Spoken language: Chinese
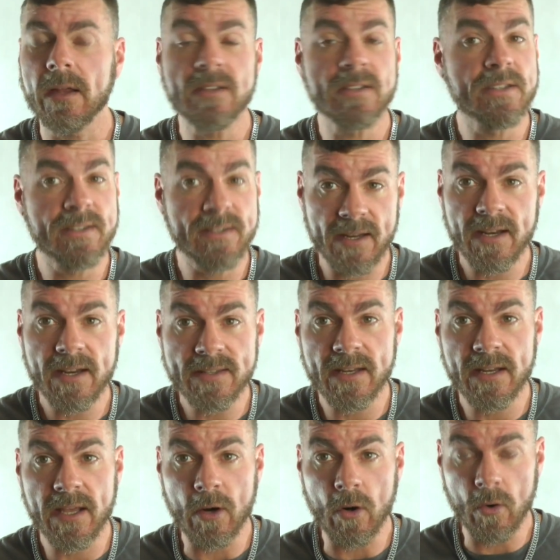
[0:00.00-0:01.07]
容易滑到
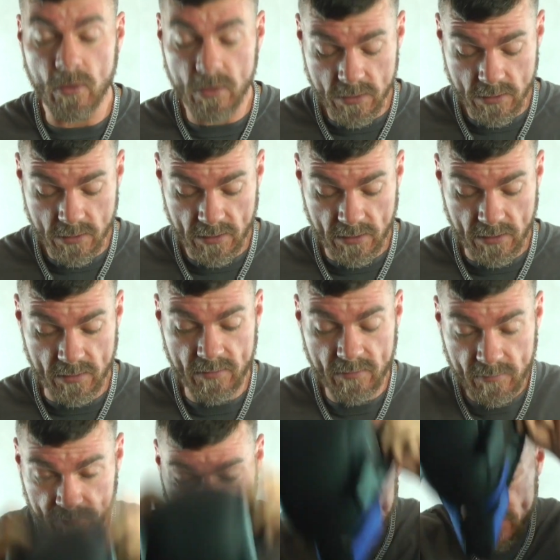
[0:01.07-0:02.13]
头上。如
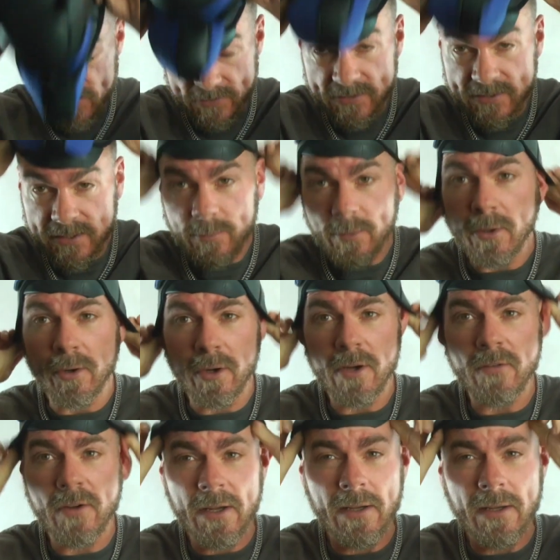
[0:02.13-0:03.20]
果你正在拍
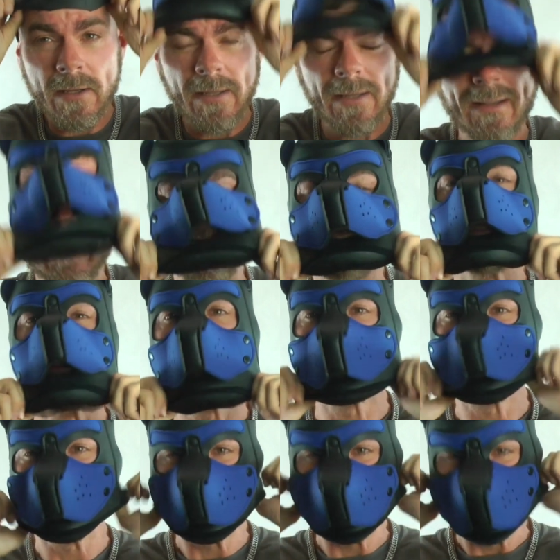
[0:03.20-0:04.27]
照，你可以